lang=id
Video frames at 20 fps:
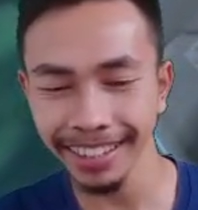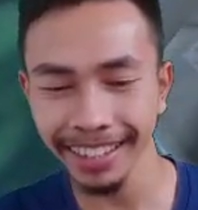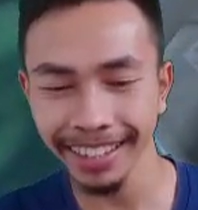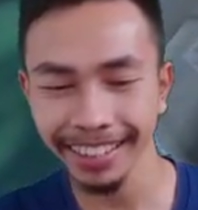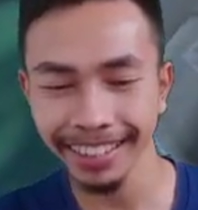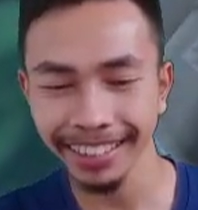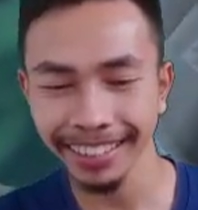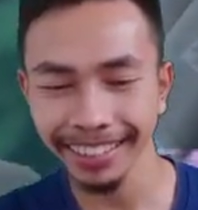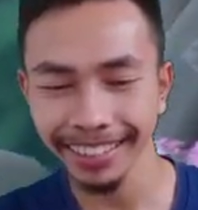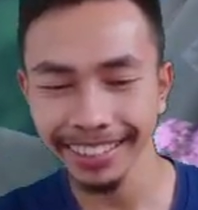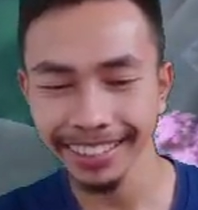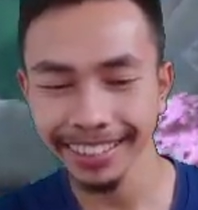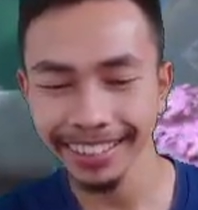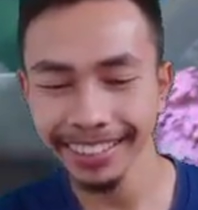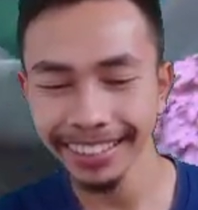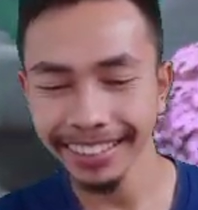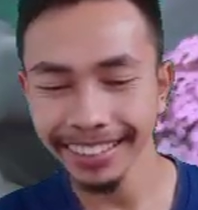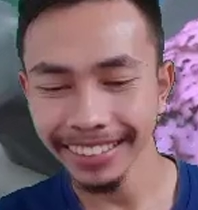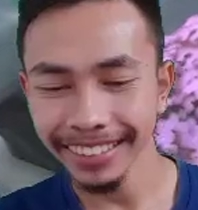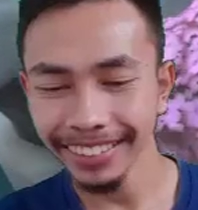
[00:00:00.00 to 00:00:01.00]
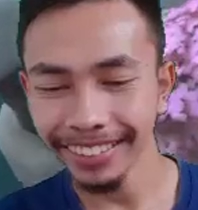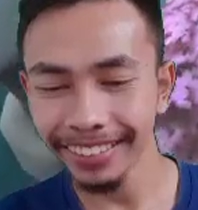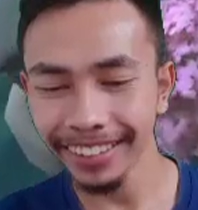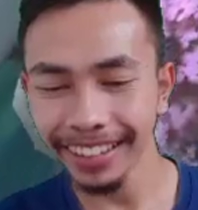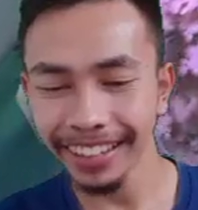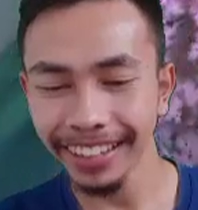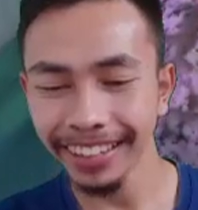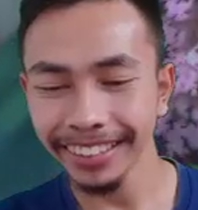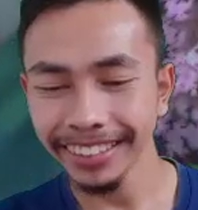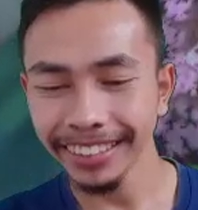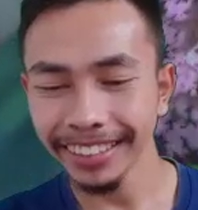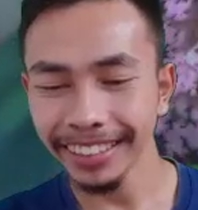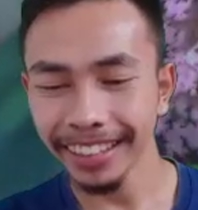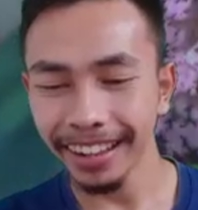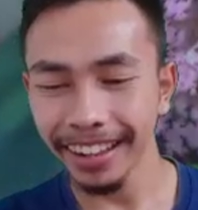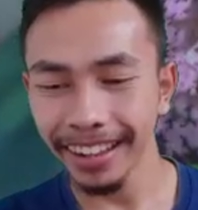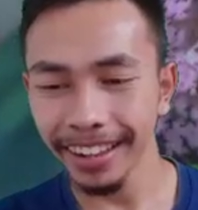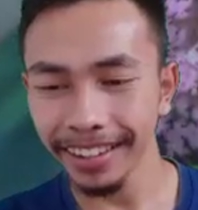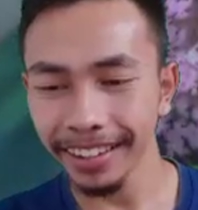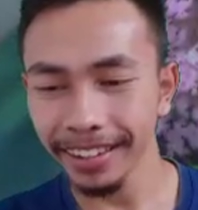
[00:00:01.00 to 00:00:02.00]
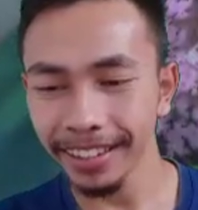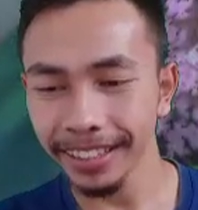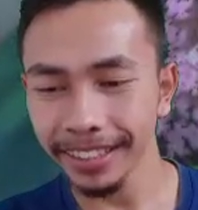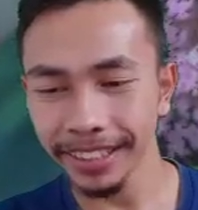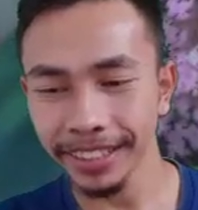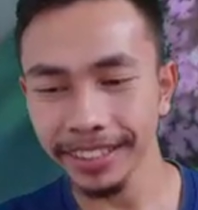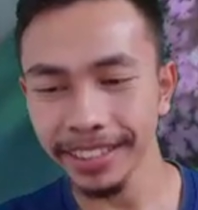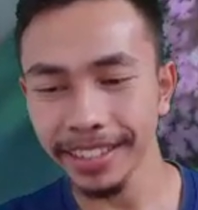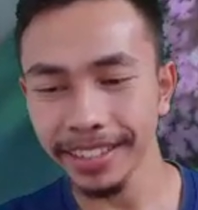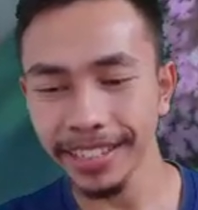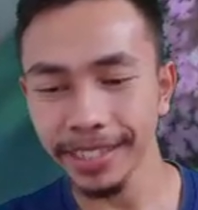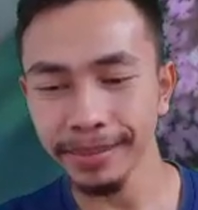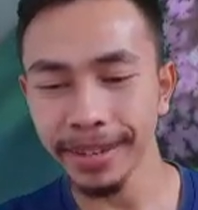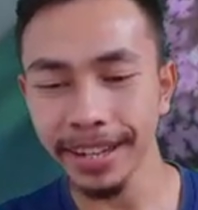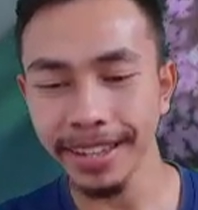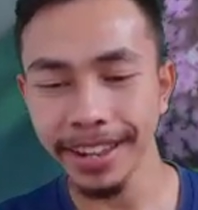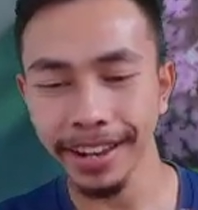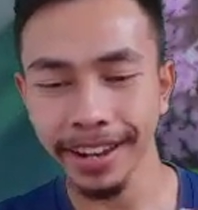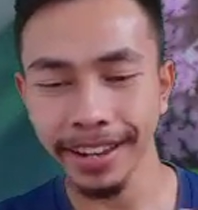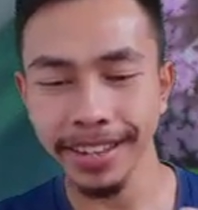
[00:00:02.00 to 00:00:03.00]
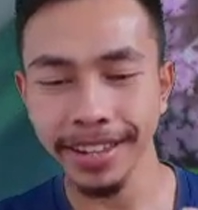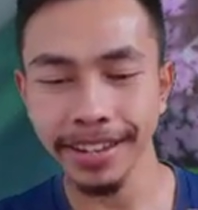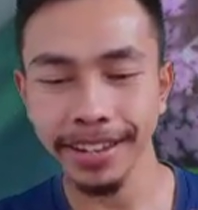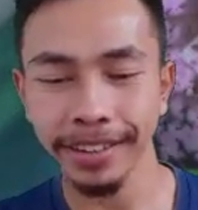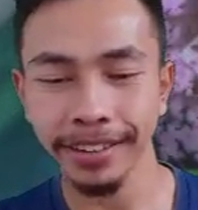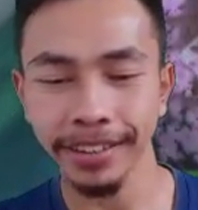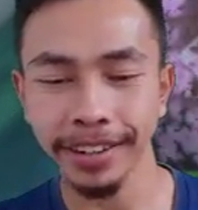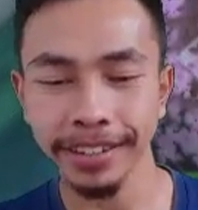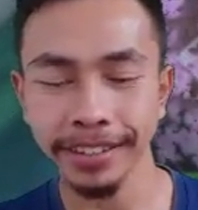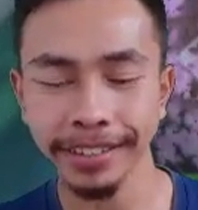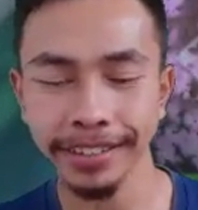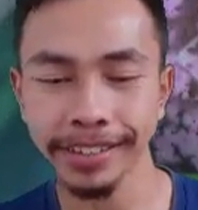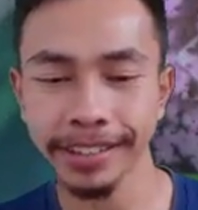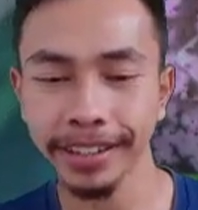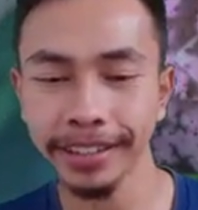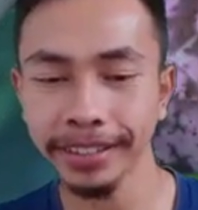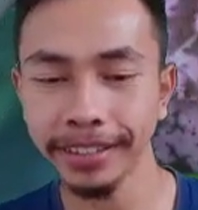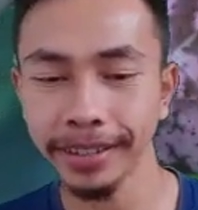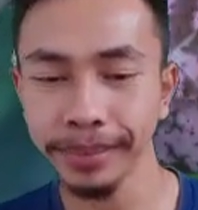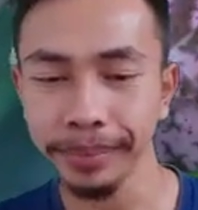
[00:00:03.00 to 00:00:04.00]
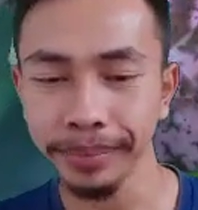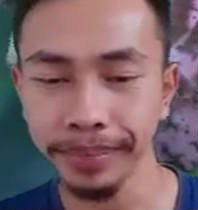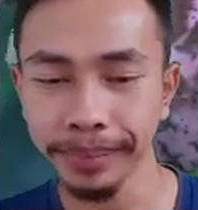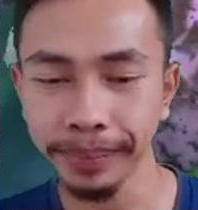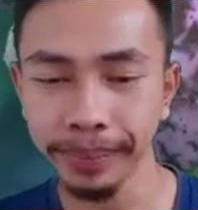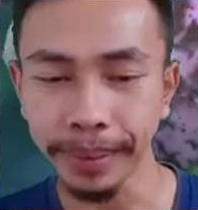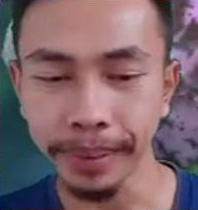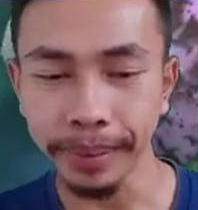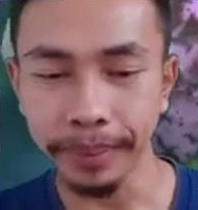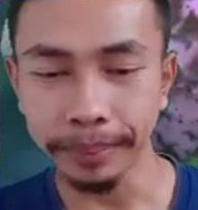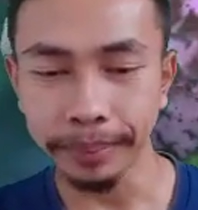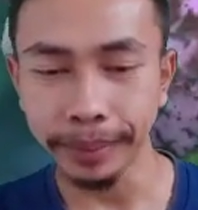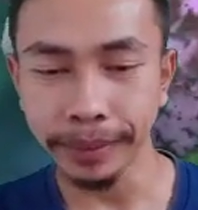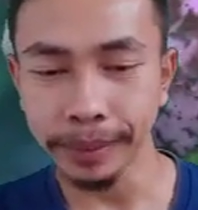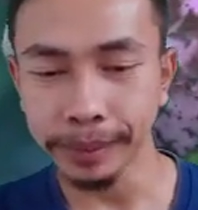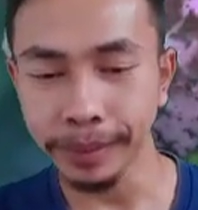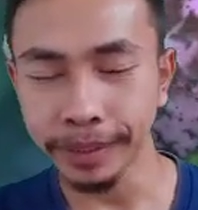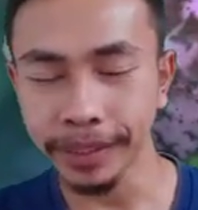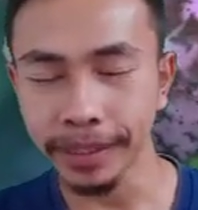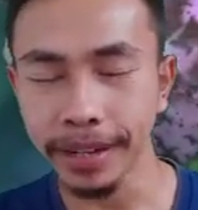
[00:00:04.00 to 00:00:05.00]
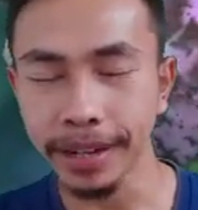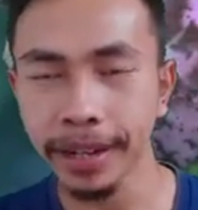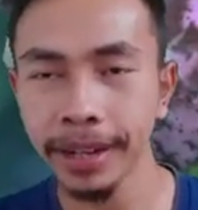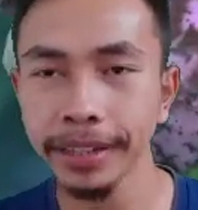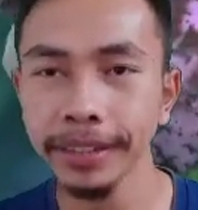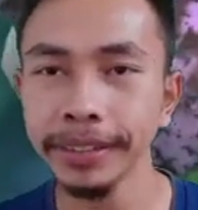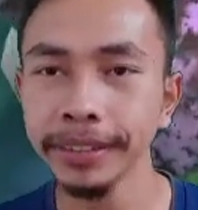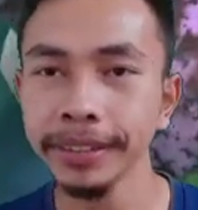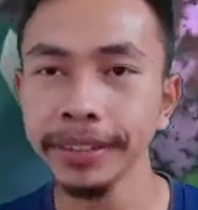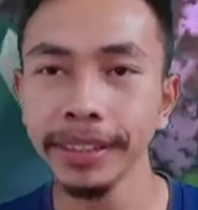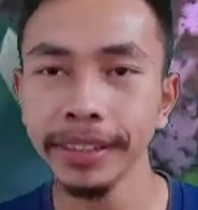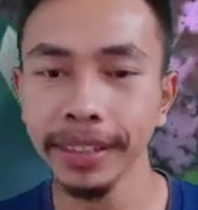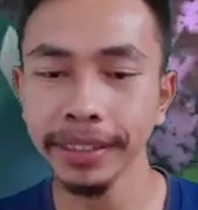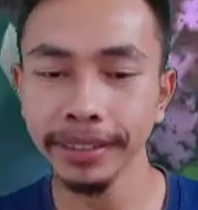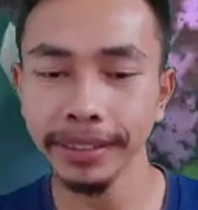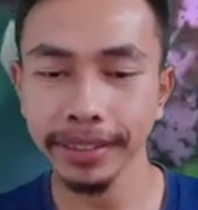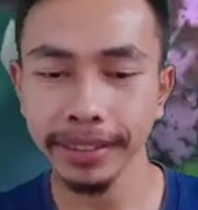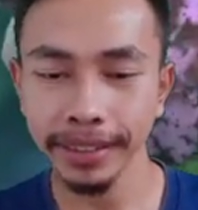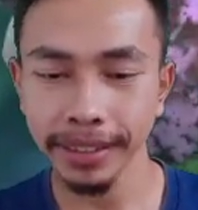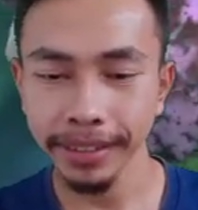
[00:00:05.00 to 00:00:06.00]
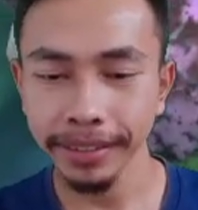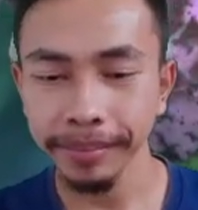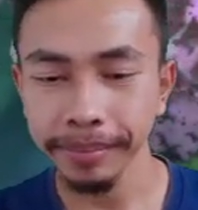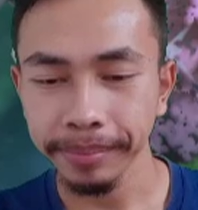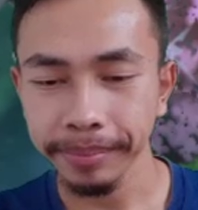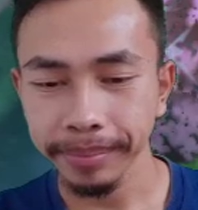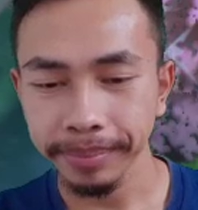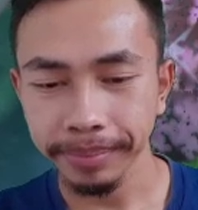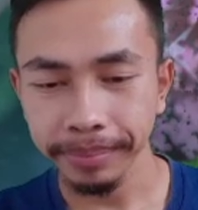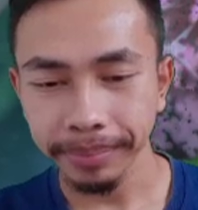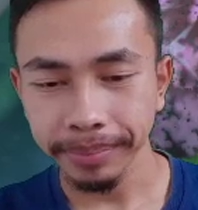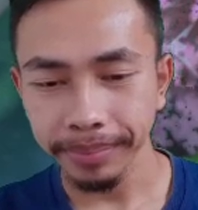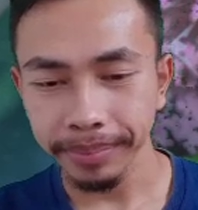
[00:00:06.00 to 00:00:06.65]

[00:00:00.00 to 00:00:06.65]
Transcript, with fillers: Oke, okay, kakak recall saja ya. Ini bahaya kayaknya nih kalau nggak di recall nih. Bisa-bisa kakak dan nanti ya.